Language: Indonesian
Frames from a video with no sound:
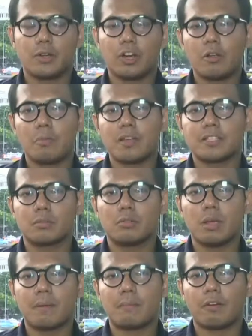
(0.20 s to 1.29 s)
Ya Dora memang
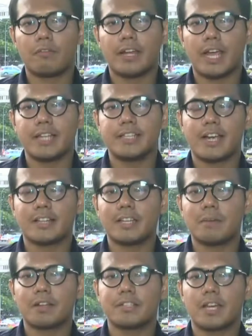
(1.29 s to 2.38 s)
sebelumnya Pemprov DKI
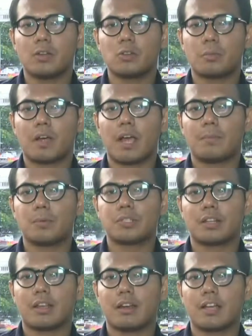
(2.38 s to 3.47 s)
Jakarta berencana untuk
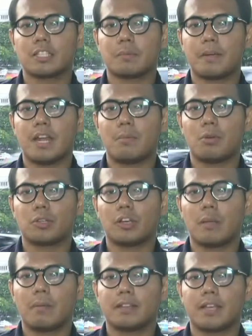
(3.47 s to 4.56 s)
menghapus larangan sepeda
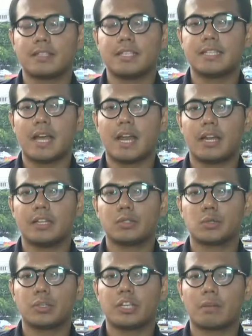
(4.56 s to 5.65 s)
motor yang melintasi
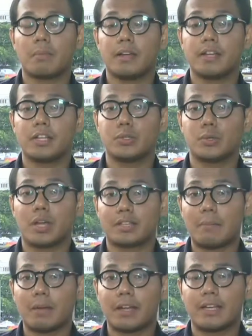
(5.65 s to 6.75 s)
Jalan Sudirman dan
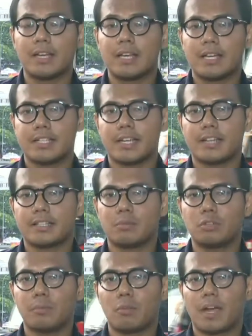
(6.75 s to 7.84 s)
juga Tamrin. Rencana
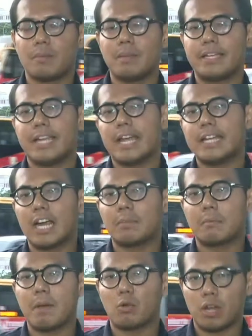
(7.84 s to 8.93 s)
tersebut merupakan bagian
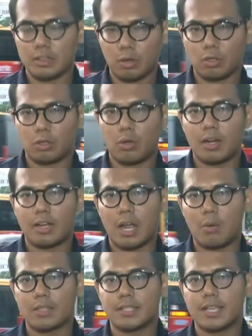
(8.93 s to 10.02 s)
dari pembangunan
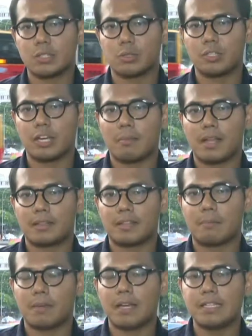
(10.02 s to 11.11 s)
trotoar kawasan
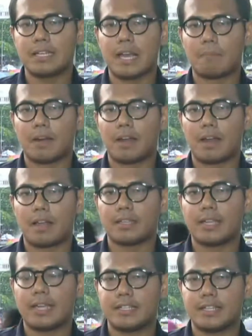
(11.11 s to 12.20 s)
Sudirman Tamrin jelang
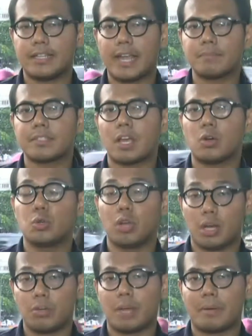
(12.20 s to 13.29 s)
perhelatan Asian Games
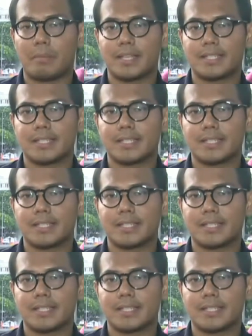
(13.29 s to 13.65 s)
tahun 2018.